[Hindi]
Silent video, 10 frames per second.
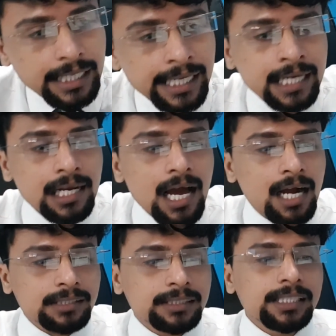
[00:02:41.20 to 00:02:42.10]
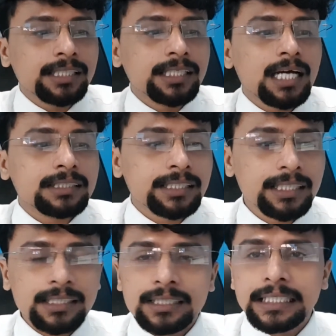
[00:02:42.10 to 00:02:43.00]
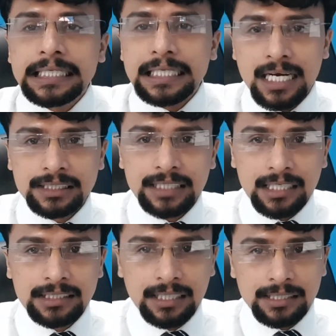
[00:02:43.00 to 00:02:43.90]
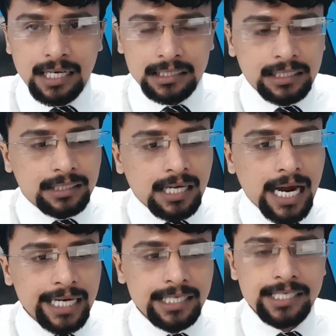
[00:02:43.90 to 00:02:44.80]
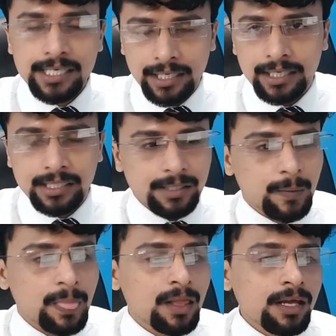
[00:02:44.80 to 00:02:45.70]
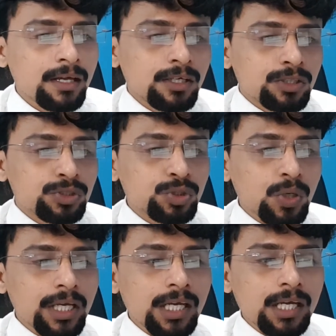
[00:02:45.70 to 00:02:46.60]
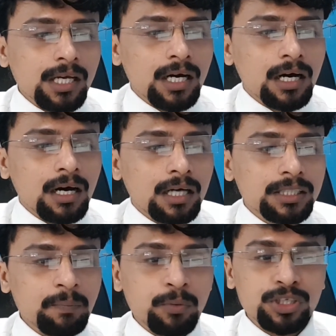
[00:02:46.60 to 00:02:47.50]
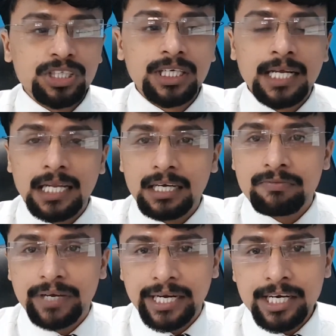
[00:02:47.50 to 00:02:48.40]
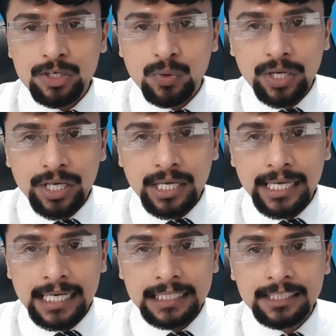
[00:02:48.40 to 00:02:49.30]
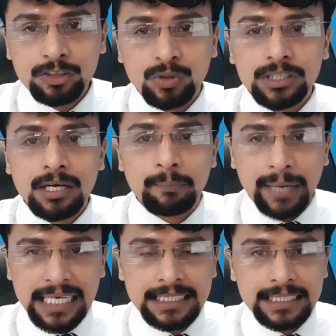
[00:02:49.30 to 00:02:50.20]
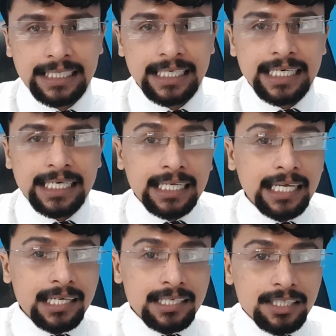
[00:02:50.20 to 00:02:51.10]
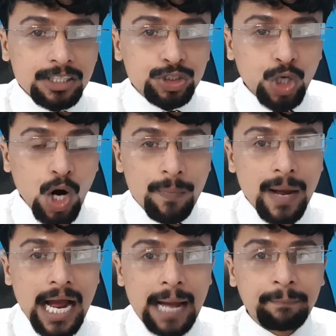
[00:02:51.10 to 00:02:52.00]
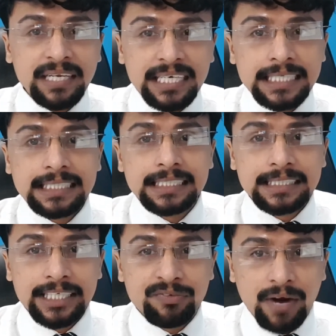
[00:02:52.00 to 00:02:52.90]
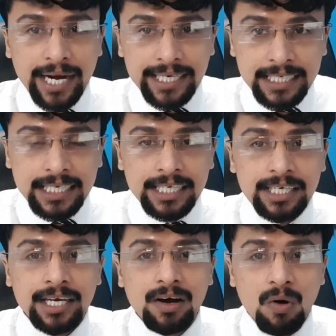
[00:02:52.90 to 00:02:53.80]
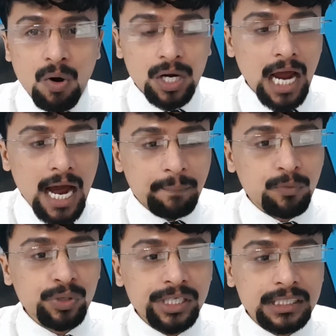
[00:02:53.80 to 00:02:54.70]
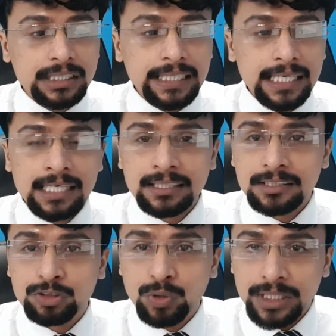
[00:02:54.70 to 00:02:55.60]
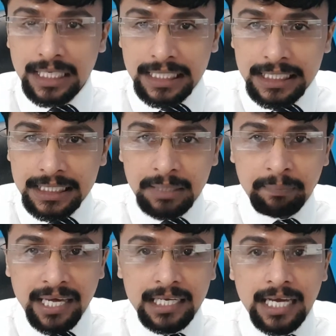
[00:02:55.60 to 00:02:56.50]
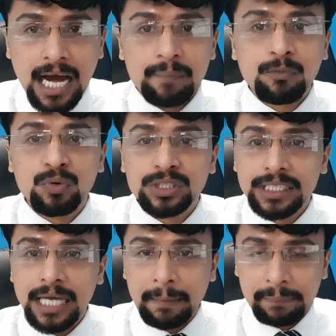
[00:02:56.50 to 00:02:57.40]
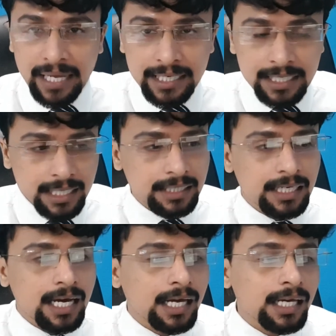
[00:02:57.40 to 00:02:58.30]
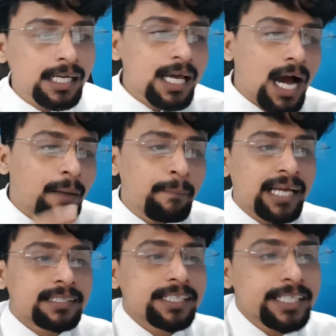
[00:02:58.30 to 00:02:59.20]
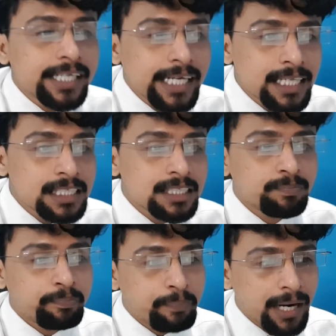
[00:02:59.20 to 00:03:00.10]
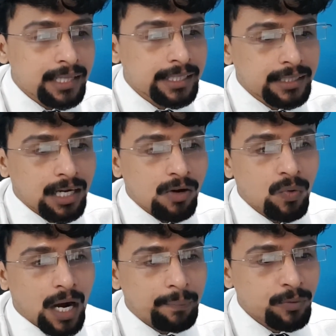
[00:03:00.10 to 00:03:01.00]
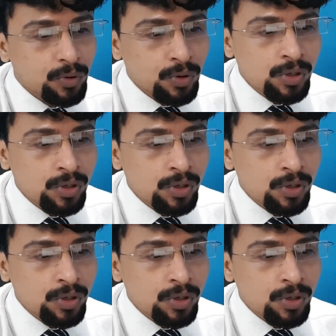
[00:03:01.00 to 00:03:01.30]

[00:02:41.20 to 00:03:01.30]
एक लाख अस्सी हजार से तीन लाख चालीस हजार तक आईडीए है ये जो कि ये पोजीशन हालांकि वैकेंट होगी एक तीन 2022 से लेकिन इसकी जॉब एप्लीकेशंस इनवाइट की गई है और आपको ये तेरह दस 2021 से पहले आपको इसे अप्लाई कर देना है अब मैं इसकी डिटेल्स पढ़ देता हूं आपको